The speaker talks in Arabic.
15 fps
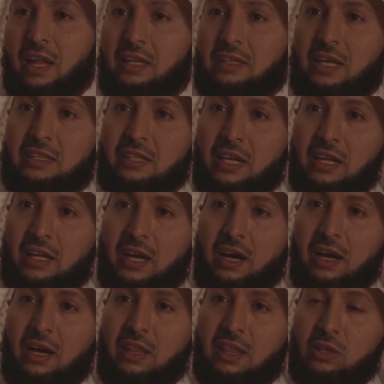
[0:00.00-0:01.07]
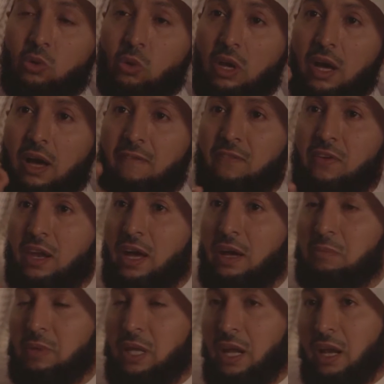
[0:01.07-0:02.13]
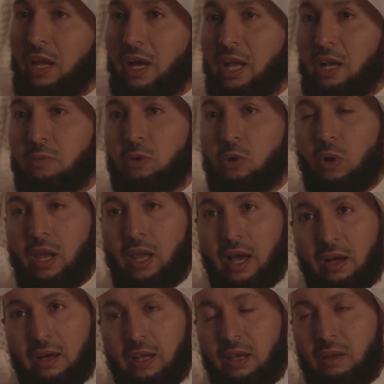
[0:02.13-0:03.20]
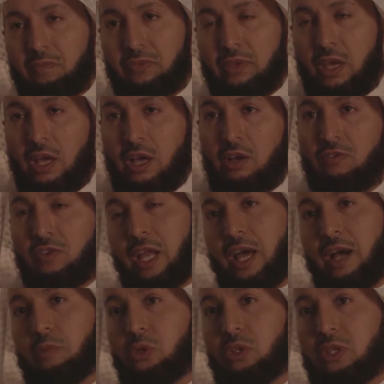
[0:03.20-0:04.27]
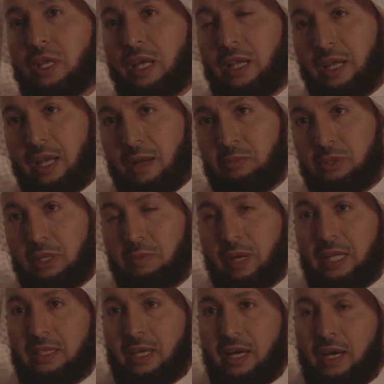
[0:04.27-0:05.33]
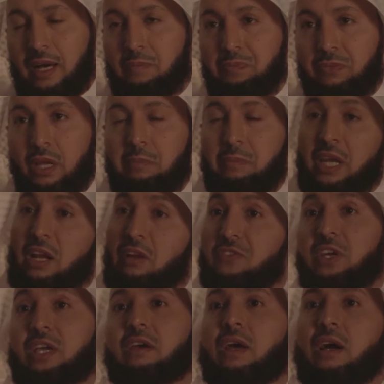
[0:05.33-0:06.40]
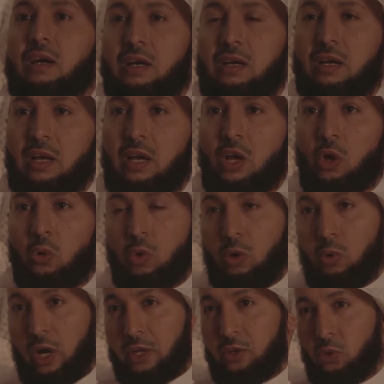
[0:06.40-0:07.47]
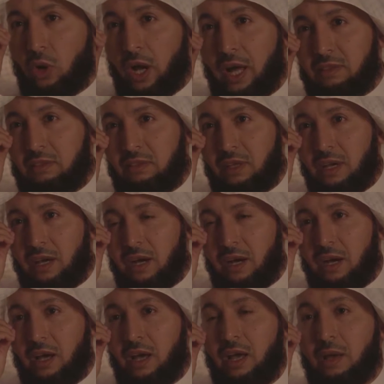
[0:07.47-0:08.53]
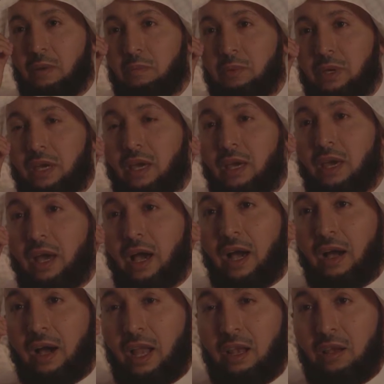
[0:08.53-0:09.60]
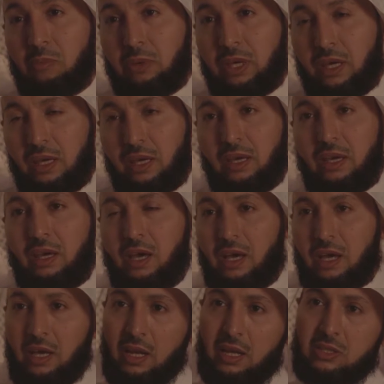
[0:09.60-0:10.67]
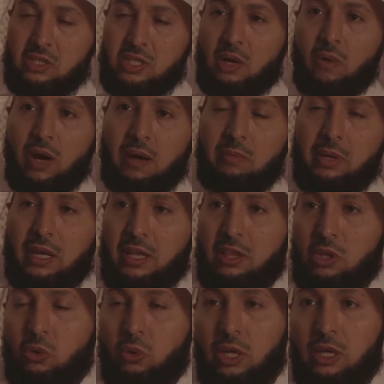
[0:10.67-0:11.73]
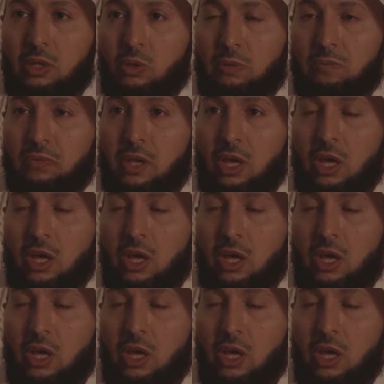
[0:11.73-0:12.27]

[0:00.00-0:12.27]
طردت اليقظه الغفله من القلب والعقل فلا بد للعبد بعدها من الفكره وهو ان يحدق بقلبه الى الصواب الذي يريده